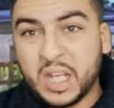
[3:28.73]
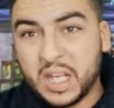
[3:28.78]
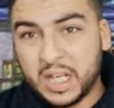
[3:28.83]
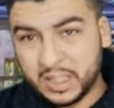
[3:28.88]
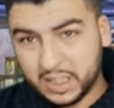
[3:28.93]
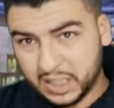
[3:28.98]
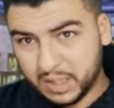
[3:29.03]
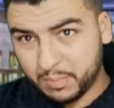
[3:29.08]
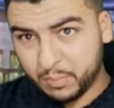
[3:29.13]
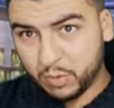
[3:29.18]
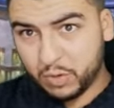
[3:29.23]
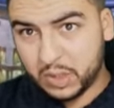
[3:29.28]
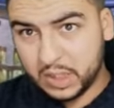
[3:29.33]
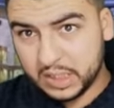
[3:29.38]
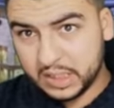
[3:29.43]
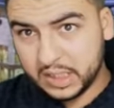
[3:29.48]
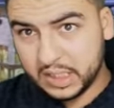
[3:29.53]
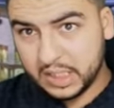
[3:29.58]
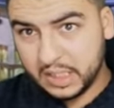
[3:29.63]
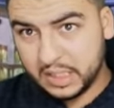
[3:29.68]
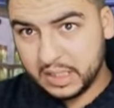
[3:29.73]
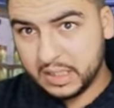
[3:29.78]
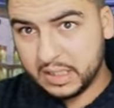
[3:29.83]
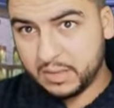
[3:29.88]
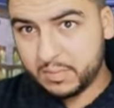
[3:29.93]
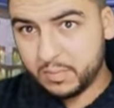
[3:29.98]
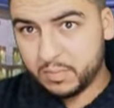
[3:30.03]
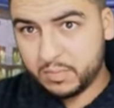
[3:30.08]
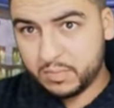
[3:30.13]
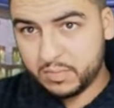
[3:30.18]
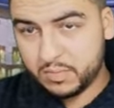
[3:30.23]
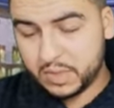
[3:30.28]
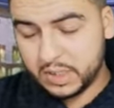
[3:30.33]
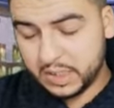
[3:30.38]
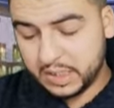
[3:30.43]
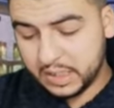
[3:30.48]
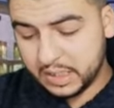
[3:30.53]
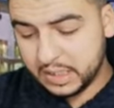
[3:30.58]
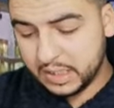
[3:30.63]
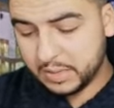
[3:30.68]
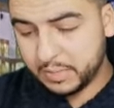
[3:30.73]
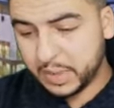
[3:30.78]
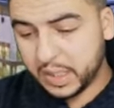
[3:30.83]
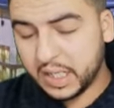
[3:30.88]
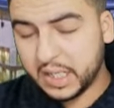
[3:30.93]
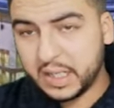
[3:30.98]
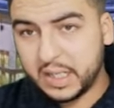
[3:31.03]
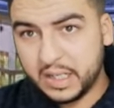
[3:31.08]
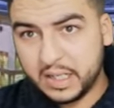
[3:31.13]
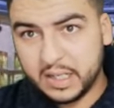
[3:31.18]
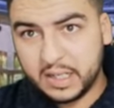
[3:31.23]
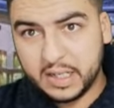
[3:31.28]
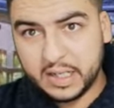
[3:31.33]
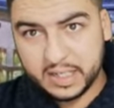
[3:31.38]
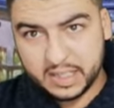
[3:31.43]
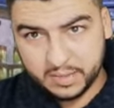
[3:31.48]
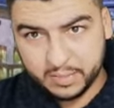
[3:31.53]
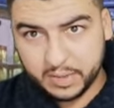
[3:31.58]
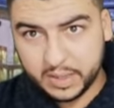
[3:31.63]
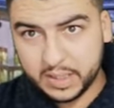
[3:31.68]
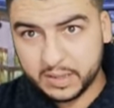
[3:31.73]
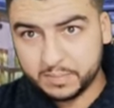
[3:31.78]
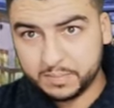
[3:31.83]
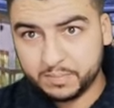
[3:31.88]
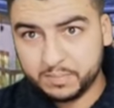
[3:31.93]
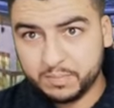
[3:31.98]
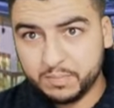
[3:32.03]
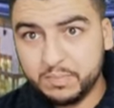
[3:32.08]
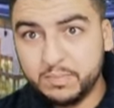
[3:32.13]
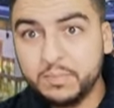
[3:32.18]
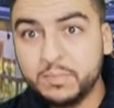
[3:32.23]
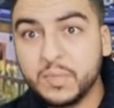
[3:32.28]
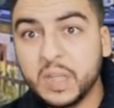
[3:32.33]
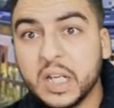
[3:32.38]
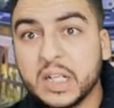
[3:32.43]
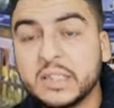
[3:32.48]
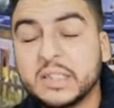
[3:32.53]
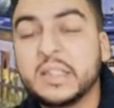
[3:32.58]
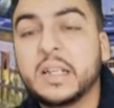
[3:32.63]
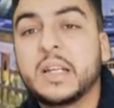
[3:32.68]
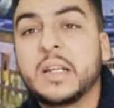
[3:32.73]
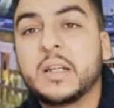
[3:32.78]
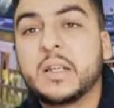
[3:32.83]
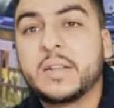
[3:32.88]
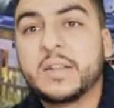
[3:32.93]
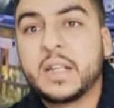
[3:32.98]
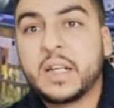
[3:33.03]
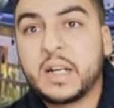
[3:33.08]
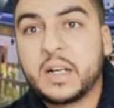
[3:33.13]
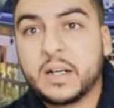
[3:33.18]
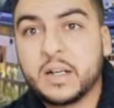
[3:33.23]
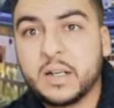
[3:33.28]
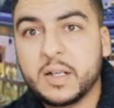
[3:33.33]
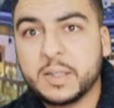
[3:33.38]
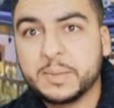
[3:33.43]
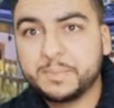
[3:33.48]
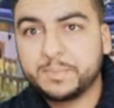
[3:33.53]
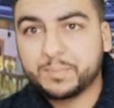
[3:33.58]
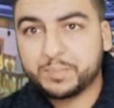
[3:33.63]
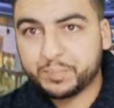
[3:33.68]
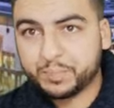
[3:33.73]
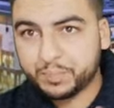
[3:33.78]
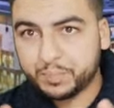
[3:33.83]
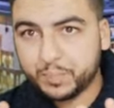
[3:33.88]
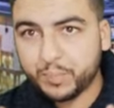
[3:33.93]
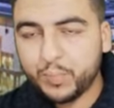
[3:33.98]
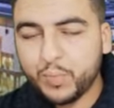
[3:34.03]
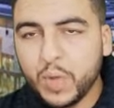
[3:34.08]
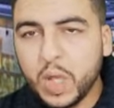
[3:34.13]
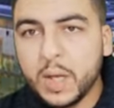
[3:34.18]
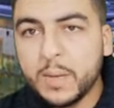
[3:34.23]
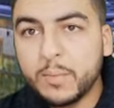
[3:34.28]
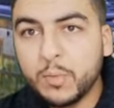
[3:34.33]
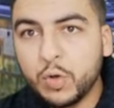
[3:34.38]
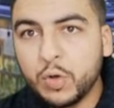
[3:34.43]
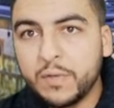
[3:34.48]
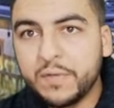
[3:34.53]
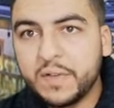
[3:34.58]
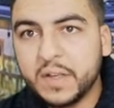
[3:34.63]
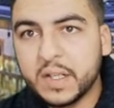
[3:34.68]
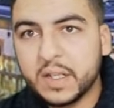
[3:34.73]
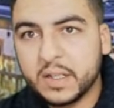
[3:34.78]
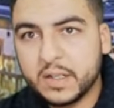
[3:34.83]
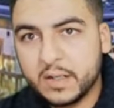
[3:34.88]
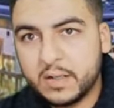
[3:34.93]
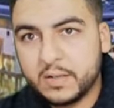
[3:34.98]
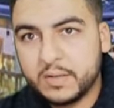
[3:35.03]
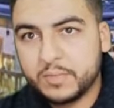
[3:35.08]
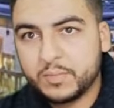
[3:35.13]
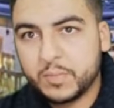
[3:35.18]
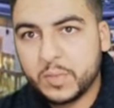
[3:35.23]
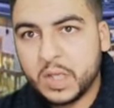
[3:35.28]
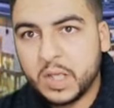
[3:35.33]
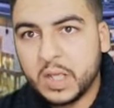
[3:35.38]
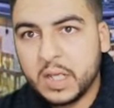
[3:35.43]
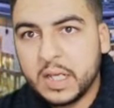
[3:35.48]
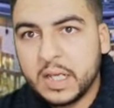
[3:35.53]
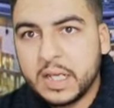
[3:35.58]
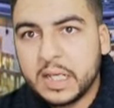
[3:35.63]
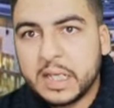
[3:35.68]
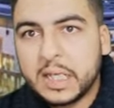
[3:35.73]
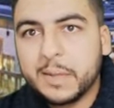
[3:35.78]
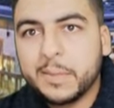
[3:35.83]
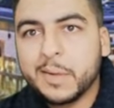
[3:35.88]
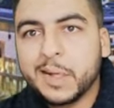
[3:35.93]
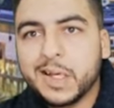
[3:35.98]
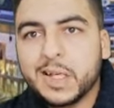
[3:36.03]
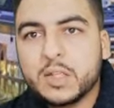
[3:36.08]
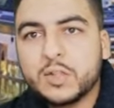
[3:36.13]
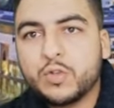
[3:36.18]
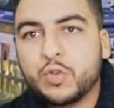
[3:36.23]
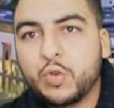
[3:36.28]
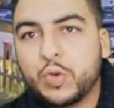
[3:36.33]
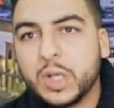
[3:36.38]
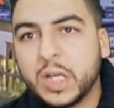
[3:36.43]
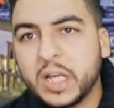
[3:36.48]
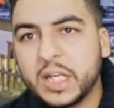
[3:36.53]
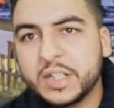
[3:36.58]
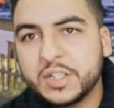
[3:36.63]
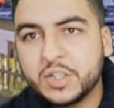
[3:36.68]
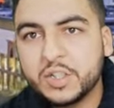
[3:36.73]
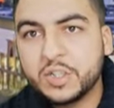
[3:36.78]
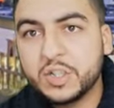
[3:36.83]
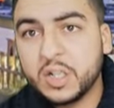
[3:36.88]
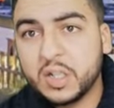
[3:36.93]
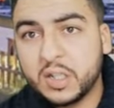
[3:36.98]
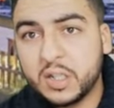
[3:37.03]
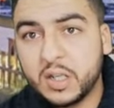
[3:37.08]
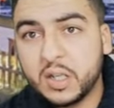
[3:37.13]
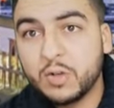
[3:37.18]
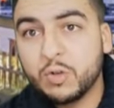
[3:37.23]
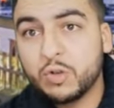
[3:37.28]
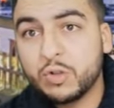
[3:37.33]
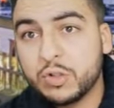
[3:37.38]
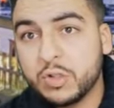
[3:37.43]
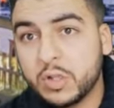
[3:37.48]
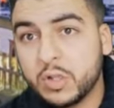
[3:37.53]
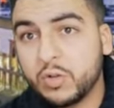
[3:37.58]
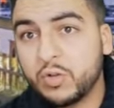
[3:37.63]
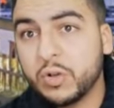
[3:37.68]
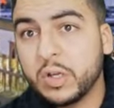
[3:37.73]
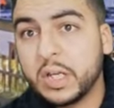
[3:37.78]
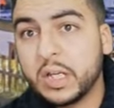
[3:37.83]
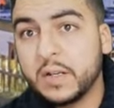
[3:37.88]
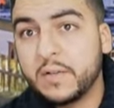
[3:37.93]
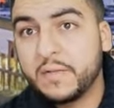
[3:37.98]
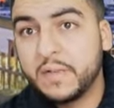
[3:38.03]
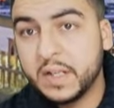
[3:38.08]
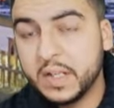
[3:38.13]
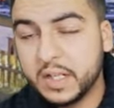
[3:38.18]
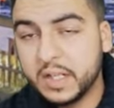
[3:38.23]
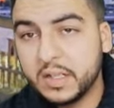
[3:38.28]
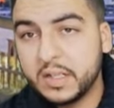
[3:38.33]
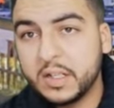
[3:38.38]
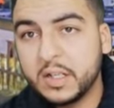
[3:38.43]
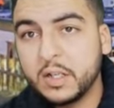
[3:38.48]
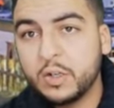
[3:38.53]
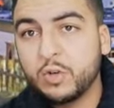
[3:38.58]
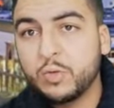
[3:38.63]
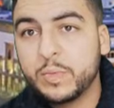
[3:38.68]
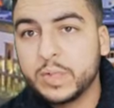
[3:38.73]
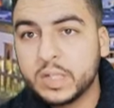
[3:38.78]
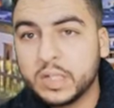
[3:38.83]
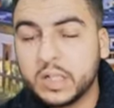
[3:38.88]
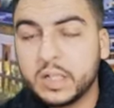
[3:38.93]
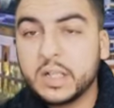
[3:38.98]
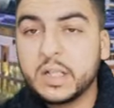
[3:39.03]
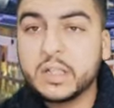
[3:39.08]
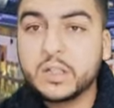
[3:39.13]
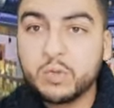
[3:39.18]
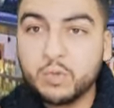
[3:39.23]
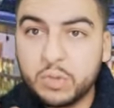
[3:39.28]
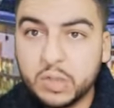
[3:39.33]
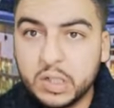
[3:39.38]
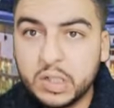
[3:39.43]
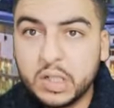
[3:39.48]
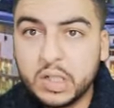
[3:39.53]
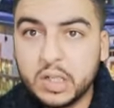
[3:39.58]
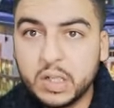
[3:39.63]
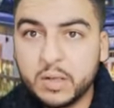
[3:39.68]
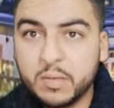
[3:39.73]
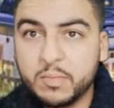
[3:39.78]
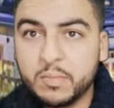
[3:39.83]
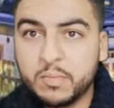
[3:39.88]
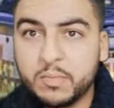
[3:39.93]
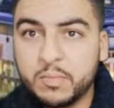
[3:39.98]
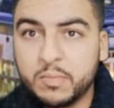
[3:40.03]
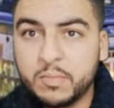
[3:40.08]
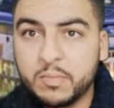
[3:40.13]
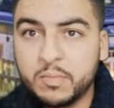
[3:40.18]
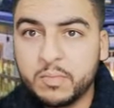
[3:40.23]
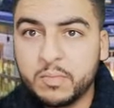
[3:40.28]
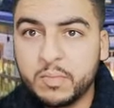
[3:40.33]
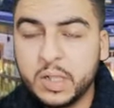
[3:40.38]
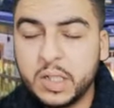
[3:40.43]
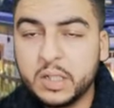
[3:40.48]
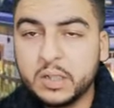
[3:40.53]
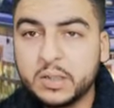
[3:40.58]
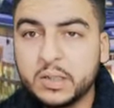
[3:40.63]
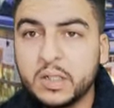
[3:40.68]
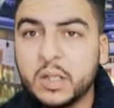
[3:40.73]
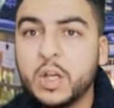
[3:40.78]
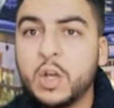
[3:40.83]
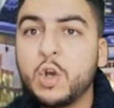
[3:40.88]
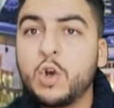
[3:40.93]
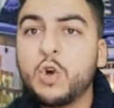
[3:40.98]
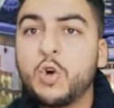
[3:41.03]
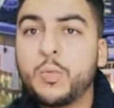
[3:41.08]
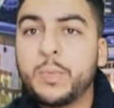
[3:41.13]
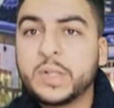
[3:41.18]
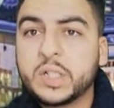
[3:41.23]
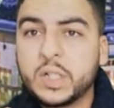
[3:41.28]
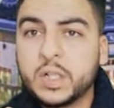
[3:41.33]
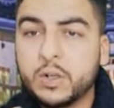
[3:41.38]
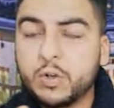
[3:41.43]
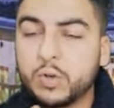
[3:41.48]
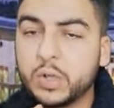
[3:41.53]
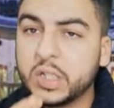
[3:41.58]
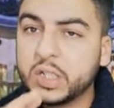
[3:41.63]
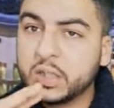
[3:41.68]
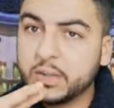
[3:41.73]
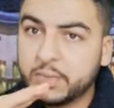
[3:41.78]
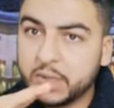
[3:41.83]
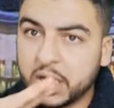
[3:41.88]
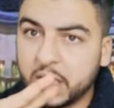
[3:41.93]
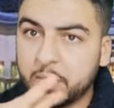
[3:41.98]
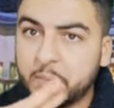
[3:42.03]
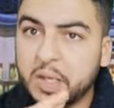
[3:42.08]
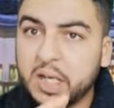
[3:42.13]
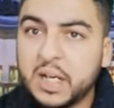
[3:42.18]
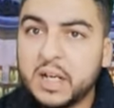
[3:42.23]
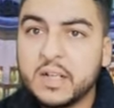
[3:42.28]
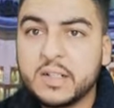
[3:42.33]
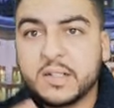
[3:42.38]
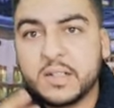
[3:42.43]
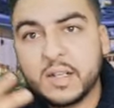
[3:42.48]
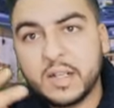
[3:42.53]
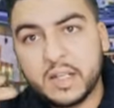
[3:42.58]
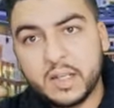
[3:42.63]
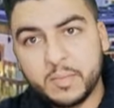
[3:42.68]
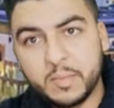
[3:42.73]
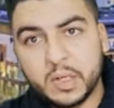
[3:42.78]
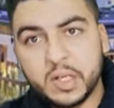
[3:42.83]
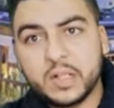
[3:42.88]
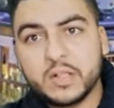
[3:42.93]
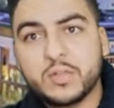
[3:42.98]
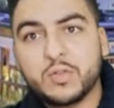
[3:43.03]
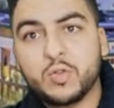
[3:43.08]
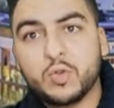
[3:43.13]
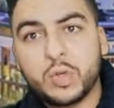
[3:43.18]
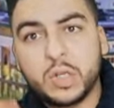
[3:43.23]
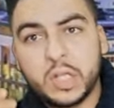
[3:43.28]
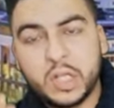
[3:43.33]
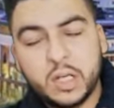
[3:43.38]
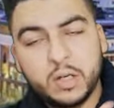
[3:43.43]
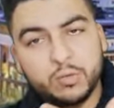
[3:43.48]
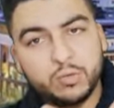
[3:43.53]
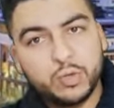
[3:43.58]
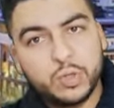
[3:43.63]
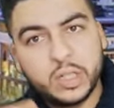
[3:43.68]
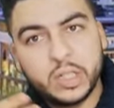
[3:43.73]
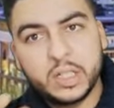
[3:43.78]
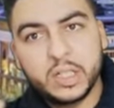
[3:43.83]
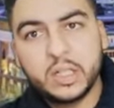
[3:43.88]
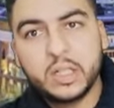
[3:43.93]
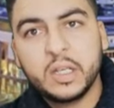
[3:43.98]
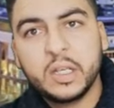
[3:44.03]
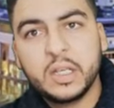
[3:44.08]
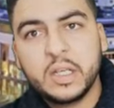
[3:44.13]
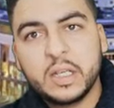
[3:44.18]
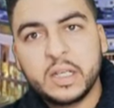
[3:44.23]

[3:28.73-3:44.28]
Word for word: هذيك الم... هذيك ال... يعني البقيه اللي كتبقى ديال النرانخه مول الفينكا كيبغي خصو ينقي الشجر ديالو خصو ينقي الفينكا ديالو باش انها تولد ليه من بعد وباش انه كيجيب داك المقاصه كيمقصو كيعاودو يعني